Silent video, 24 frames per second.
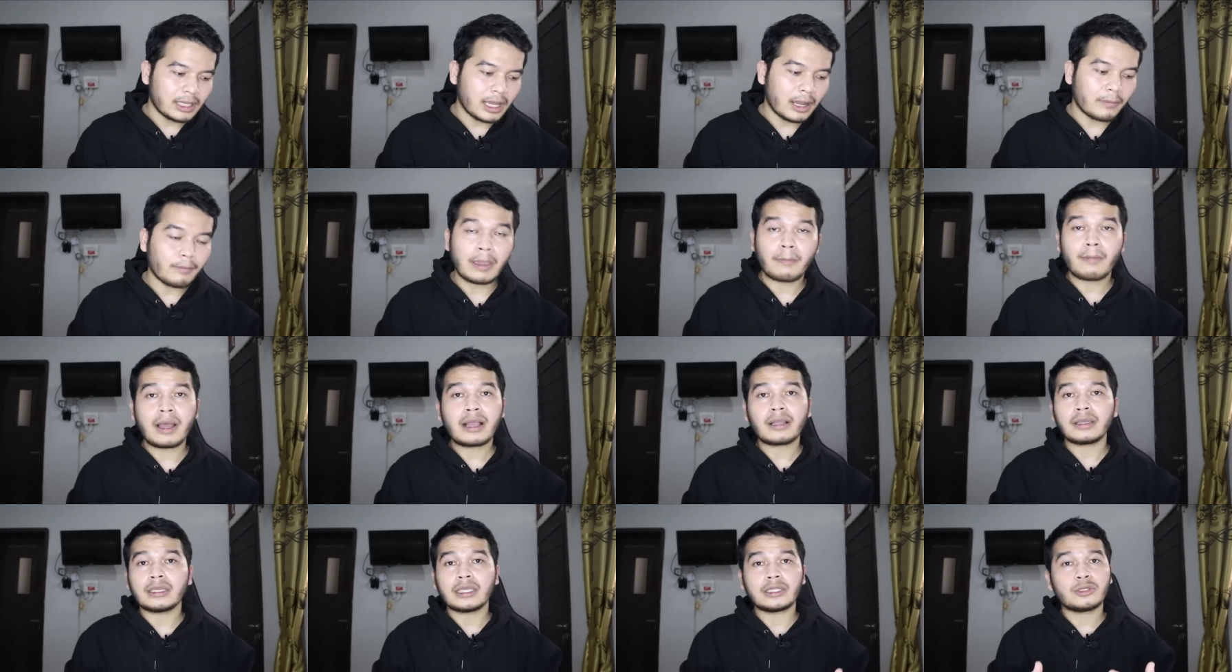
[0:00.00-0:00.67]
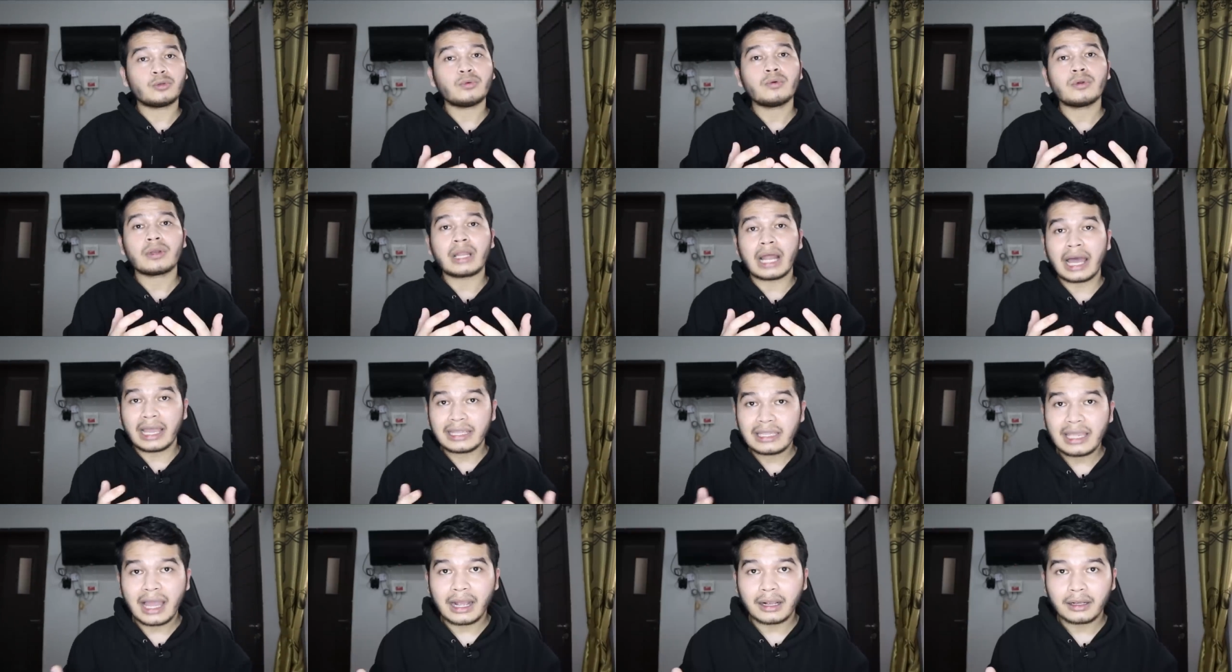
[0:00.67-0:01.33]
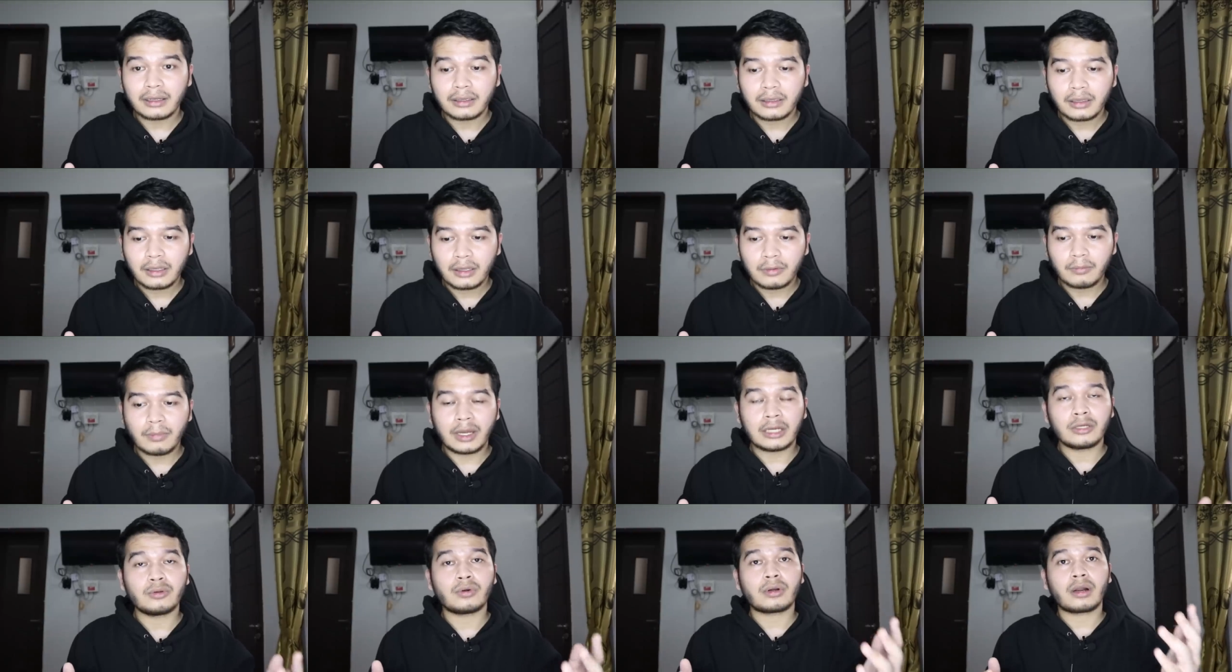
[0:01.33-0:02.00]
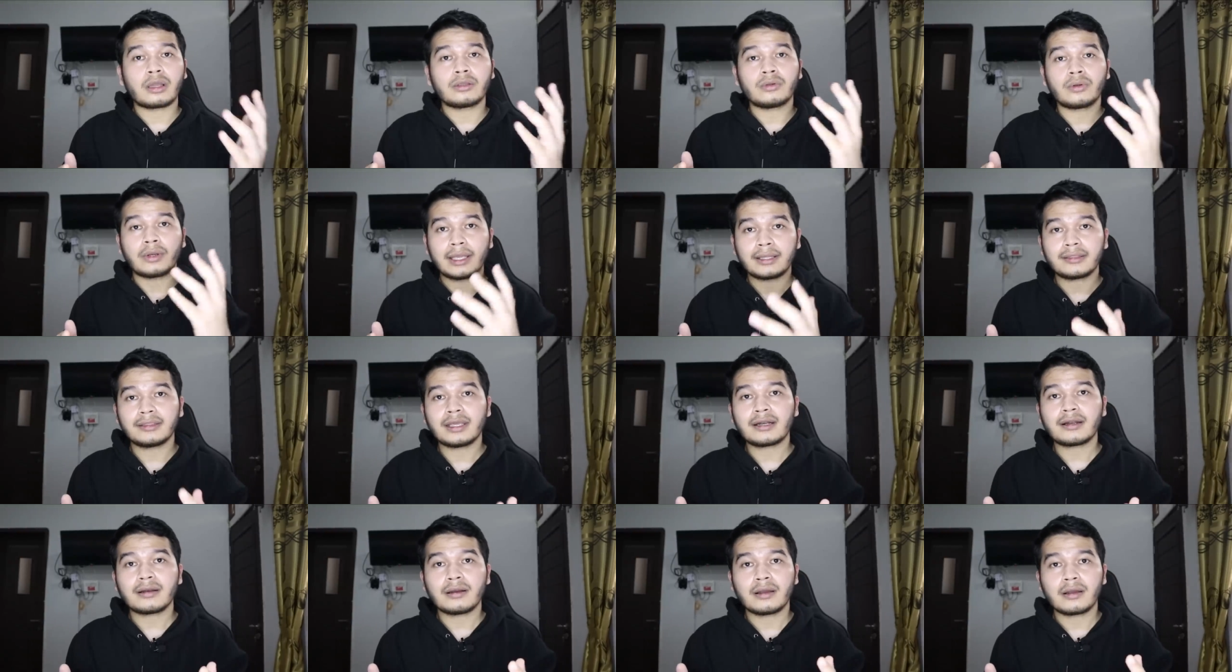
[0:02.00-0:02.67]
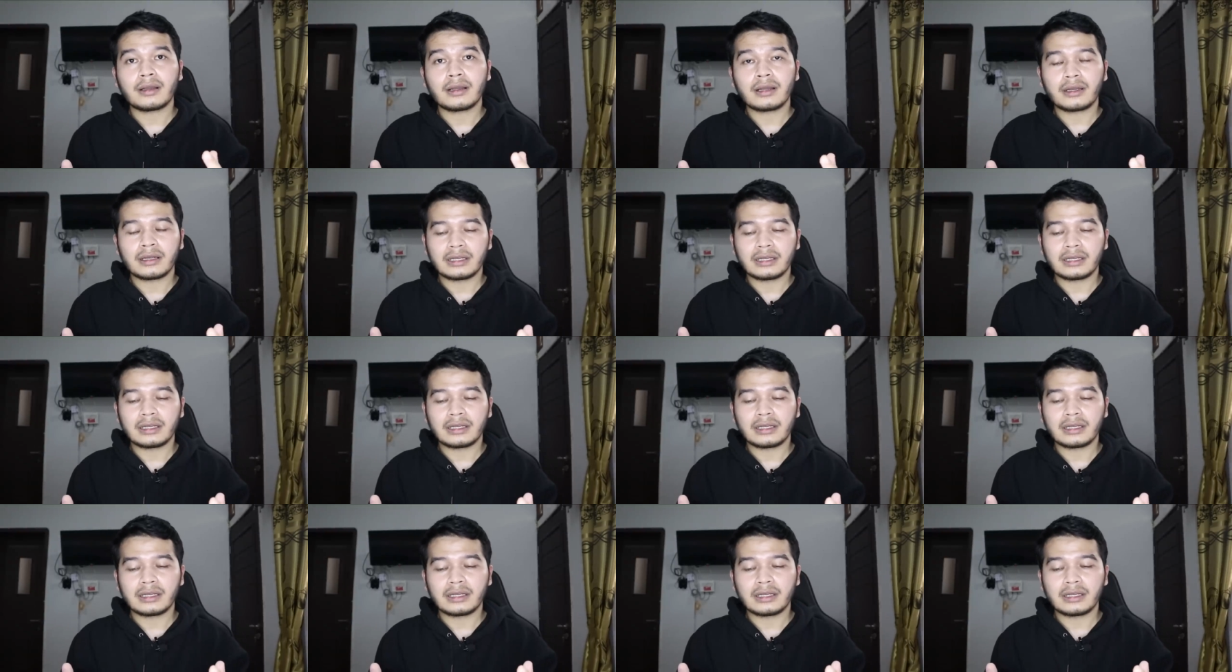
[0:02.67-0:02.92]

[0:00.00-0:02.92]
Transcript: ya memang itu layak Madura United